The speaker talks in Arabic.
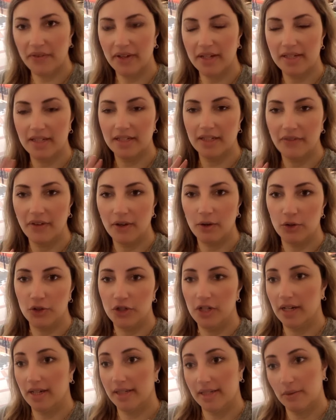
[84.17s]
وصافي كتقدر فيها
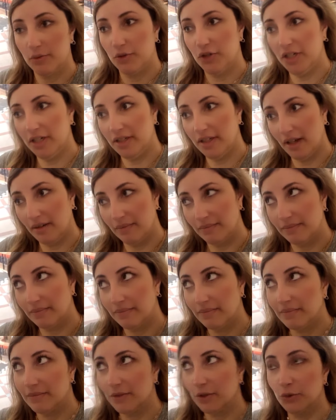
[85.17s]
كلشي خاصك تمشي هنا
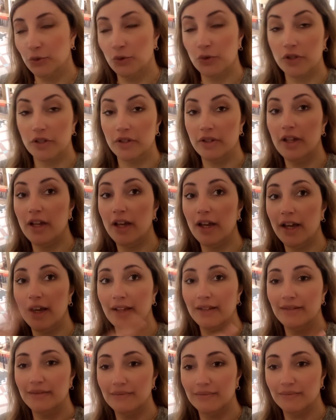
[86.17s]
ودوز مليح
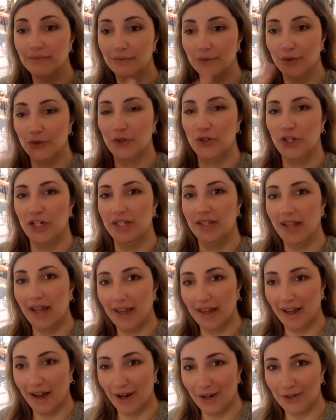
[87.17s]
لهين وتمشي
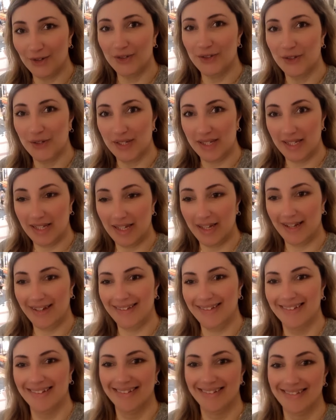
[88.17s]
هنايا ودوز
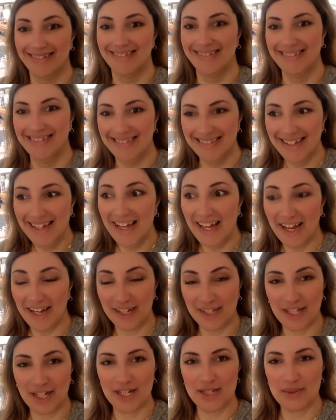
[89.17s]
لهين
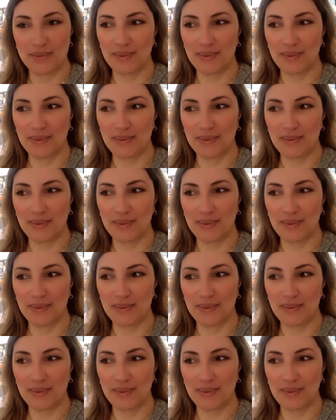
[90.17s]
هكدا